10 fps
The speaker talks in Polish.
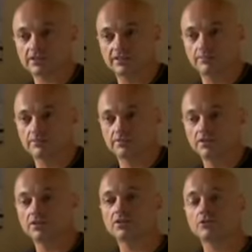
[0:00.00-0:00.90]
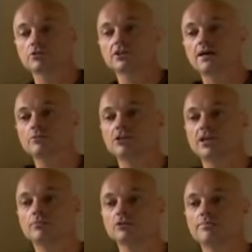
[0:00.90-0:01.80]
przestępstw. Tylko, że ja
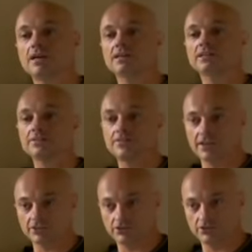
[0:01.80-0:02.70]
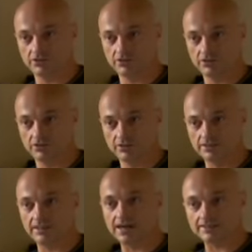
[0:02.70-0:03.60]
musiałem mu te plany zatwierdzić,
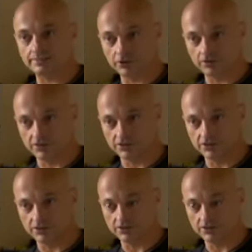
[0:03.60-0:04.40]
zaakceptować.